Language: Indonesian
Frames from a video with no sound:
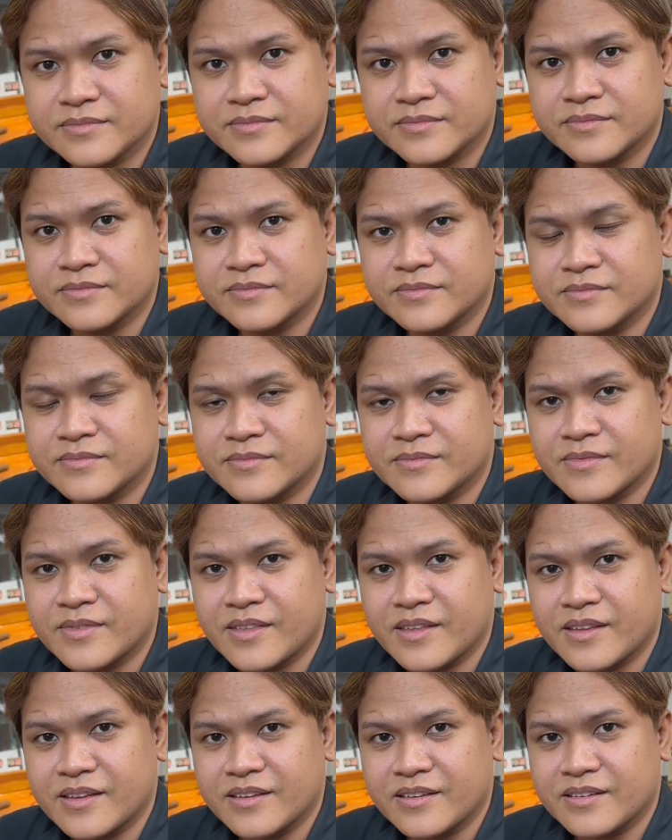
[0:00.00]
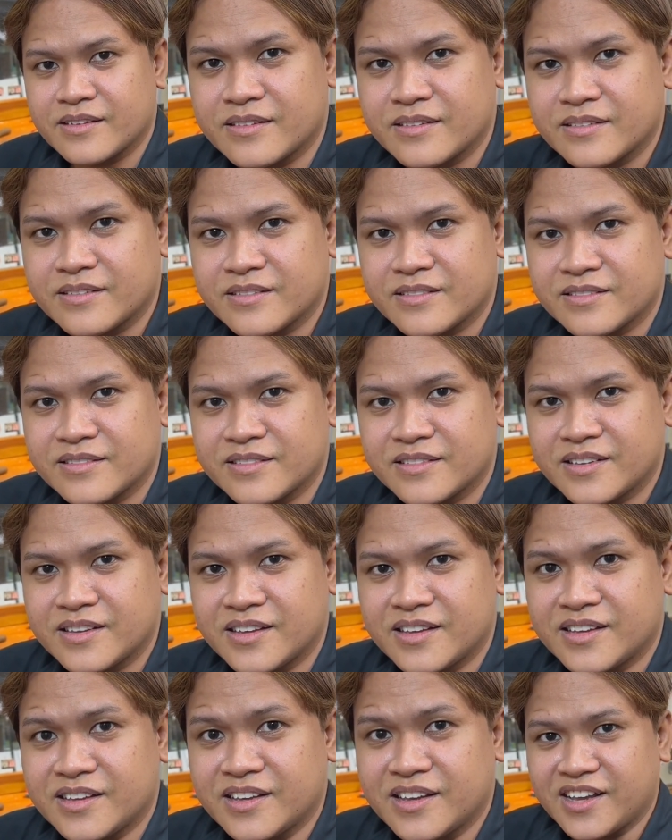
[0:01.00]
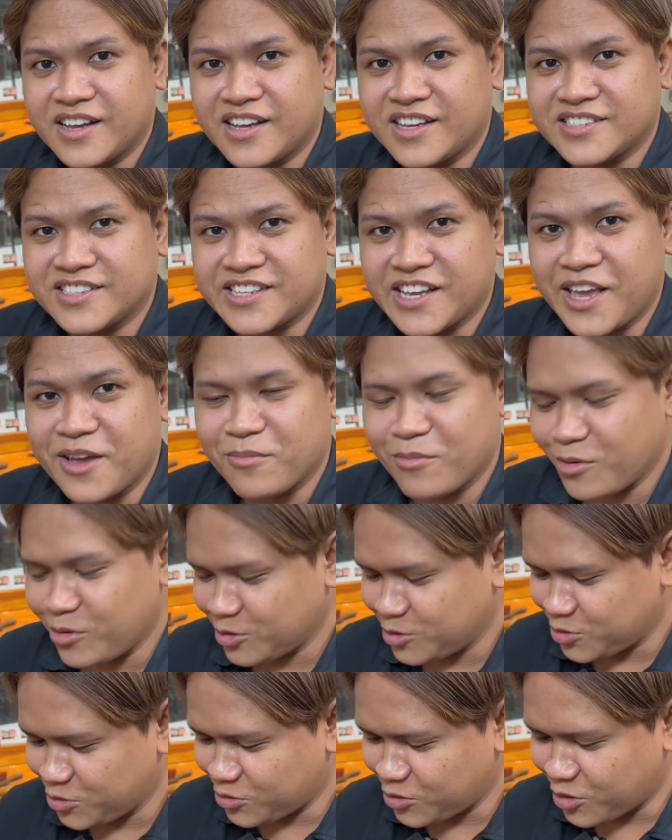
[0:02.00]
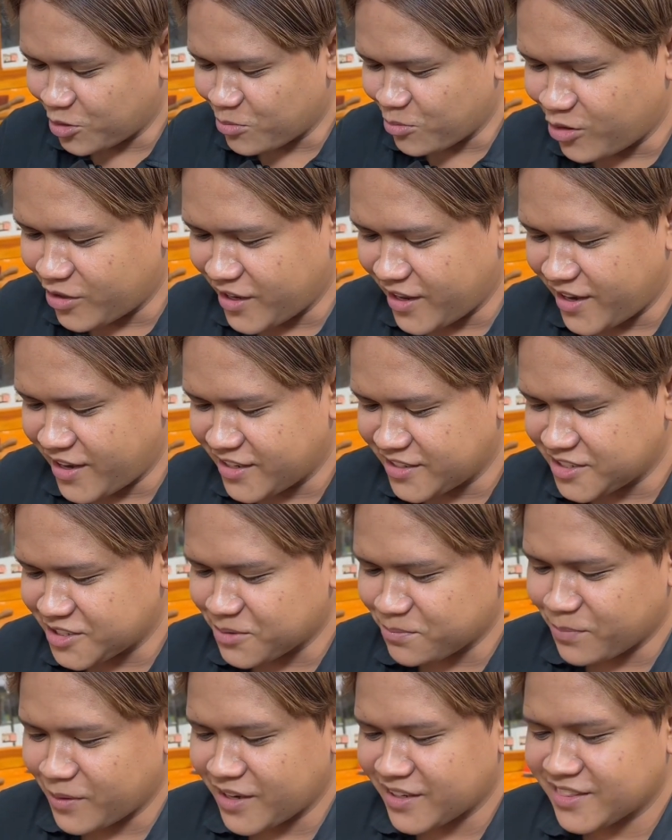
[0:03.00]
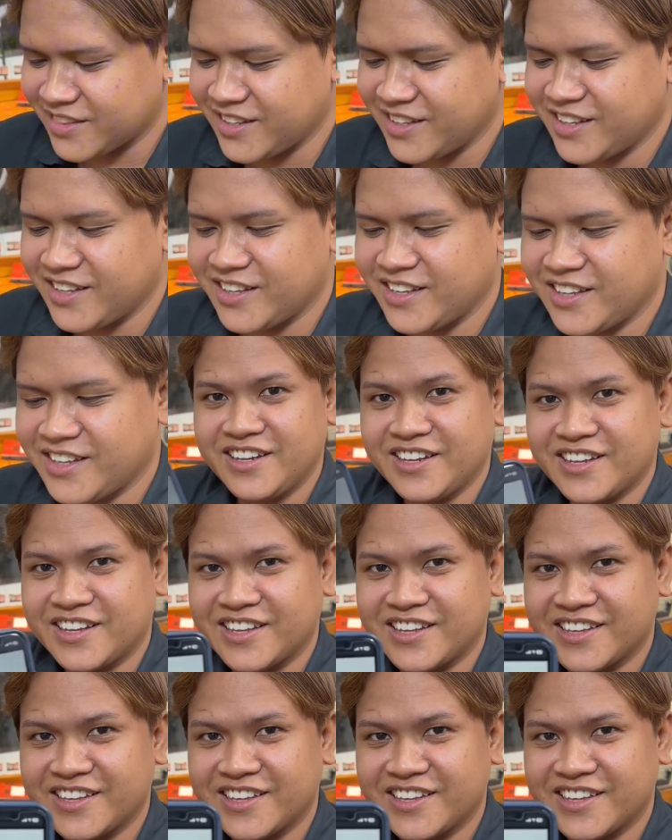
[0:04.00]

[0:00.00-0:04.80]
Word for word: Mau ke cukur bagaimana ini? Uh, saya mau cukur model seperti ini.